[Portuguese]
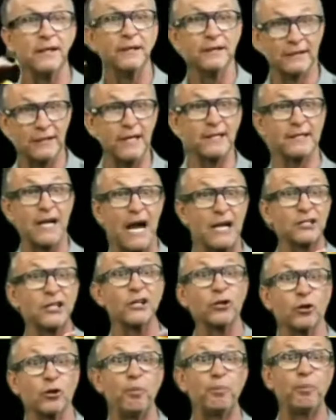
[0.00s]
Vocês acham
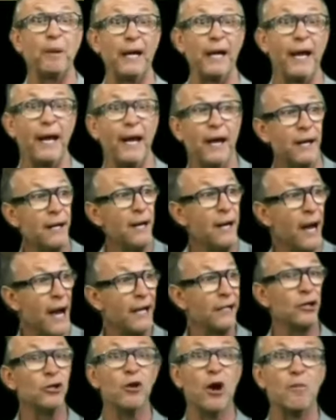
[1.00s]
ainda que o Pelé
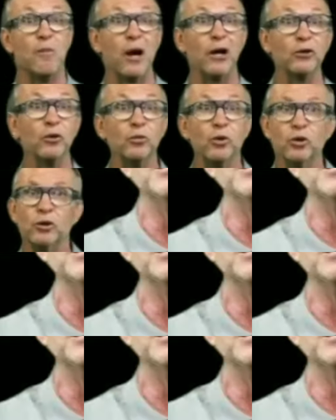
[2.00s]
ainda não é o maior do mundo.